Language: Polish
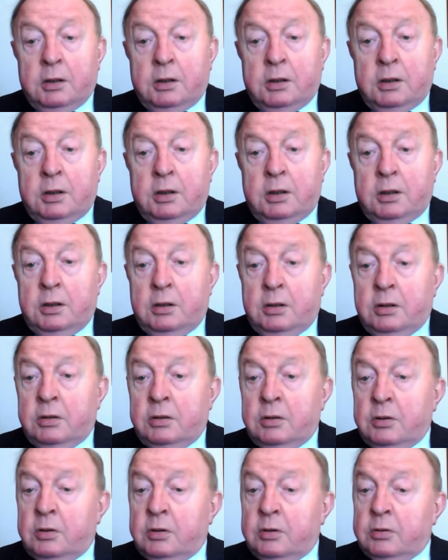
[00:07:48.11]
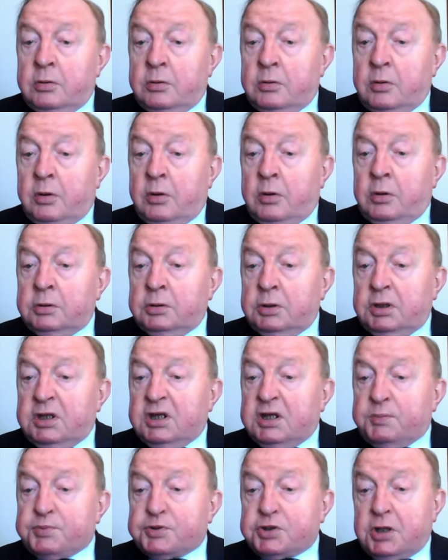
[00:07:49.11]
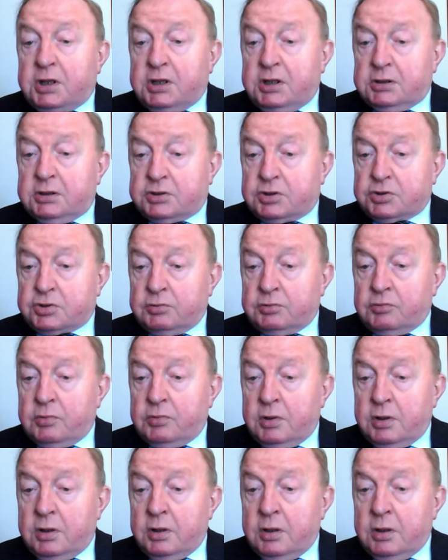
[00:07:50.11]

I on ich przechytrzył.